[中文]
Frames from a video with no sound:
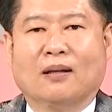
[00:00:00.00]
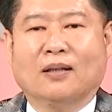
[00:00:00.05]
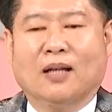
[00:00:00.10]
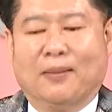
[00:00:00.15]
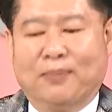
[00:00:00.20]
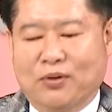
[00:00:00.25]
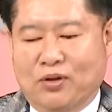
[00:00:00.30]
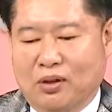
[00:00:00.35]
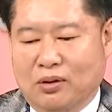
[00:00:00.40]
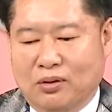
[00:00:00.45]

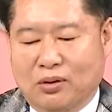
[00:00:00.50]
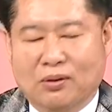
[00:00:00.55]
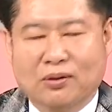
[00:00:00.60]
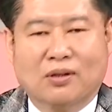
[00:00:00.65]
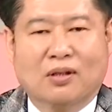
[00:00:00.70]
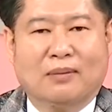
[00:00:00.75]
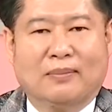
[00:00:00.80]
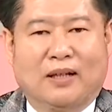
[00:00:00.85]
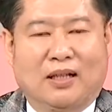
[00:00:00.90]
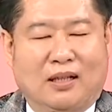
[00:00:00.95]
它不是用融
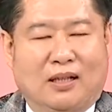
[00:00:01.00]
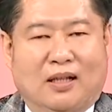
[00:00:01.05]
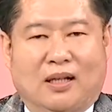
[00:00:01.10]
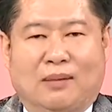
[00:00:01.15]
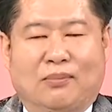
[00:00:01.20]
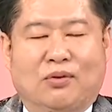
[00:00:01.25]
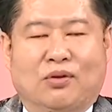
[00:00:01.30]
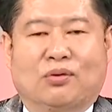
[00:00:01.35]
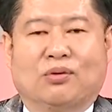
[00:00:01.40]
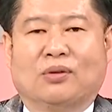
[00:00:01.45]
资买，你
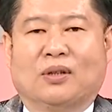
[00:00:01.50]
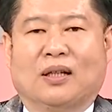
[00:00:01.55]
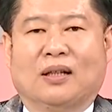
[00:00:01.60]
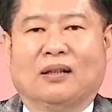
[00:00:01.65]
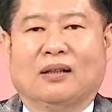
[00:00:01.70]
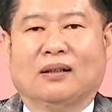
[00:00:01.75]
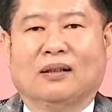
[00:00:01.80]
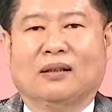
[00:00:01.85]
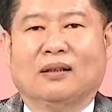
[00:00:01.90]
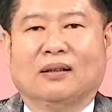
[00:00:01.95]
看不出来，
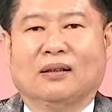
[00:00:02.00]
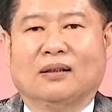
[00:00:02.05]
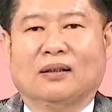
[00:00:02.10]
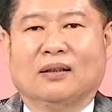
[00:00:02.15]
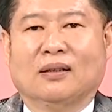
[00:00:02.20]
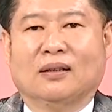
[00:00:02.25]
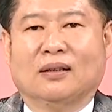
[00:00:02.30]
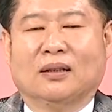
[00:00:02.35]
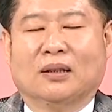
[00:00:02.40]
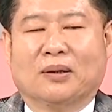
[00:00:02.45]

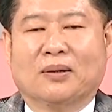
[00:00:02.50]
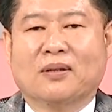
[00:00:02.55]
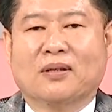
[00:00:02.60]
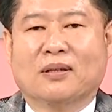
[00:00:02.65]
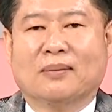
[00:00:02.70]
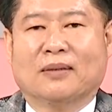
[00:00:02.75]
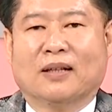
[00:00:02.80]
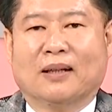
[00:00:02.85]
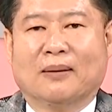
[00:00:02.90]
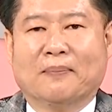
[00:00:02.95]
懂意
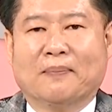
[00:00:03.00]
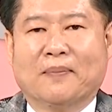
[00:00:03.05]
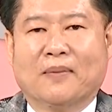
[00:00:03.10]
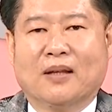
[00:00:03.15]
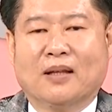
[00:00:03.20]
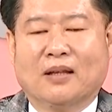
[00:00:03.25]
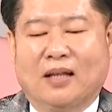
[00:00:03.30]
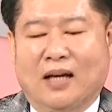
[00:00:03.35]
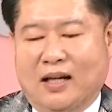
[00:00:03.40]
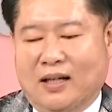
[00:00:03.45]
思吗？
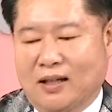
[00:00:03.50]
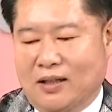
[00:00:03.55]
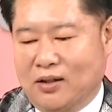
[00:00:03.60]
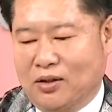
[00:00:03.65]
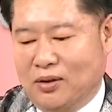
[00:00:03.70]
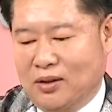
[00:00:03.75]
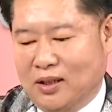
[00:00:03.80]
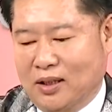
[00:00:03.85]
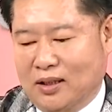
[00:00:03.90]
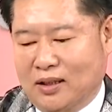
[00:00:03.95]
它可能
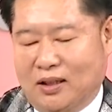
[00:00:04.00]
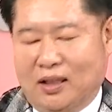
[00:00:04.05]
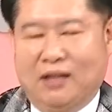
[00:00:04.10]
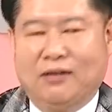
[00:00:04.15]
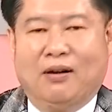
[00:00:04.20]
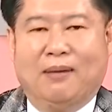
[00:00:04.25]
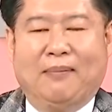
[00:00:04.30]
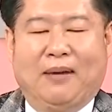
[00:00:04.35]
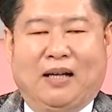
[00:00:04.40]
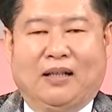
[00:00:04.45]
从各个地
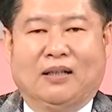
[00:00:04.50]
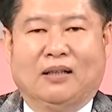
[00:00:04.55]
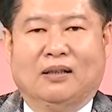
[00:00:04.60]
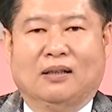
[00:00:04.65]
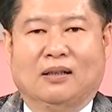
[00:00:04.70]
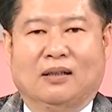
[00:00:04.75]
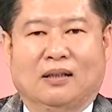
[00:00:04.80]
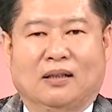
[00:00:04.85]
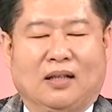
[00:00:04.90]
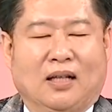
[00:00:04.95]
方买的，
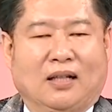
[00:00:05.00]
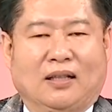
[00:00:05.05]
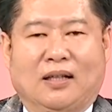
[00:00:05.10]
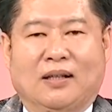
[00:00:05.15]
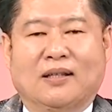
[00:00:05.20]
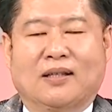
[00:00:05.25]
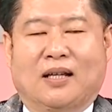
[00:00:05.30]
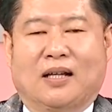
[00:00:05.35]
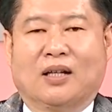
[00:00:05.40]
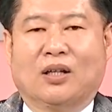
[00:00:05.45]
你很
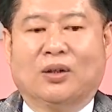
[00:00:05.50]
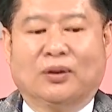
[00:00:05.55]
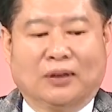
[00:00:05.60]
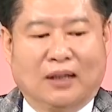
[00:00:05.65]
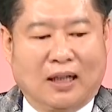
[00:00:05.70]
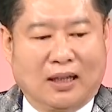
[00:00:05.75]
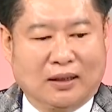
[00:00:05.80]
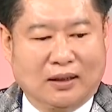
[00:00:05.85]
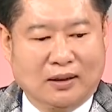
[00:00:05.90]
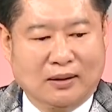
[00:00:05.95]
难掌控
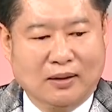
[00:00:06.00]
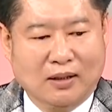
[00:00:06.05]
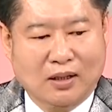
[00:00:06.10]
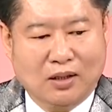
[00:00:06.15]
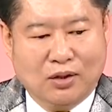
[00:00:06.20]
它的，